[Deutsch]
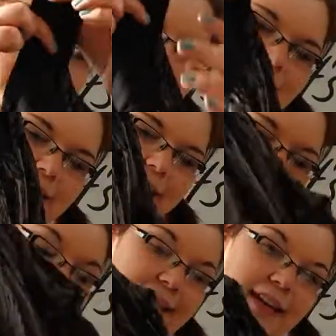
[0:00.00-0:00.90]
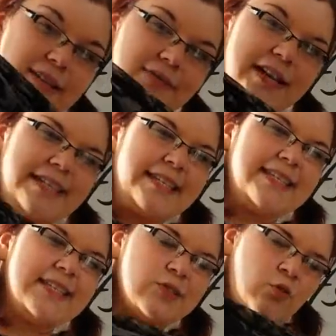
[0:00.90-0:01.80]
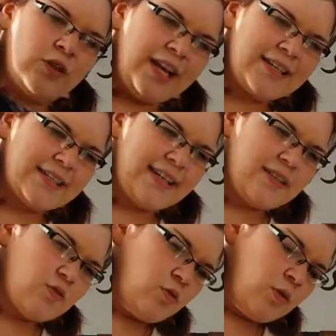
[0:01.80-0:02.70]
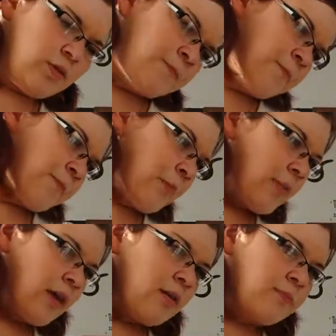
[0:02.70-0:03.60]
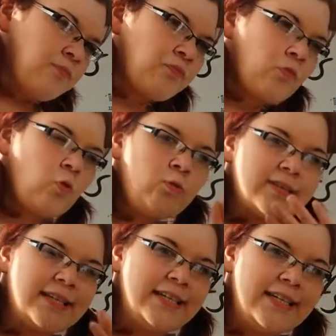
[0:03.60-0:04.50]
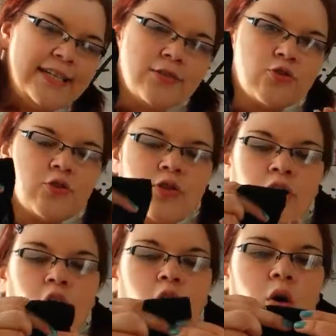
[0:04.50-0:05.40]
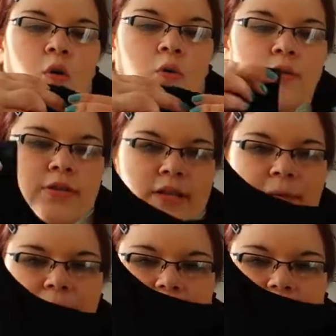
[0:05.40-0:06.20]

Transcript: ich gerne so einer Leggings anziehen, weil es ist nicht so lang. Es geht so übers Knie ein Stück. Und ähm,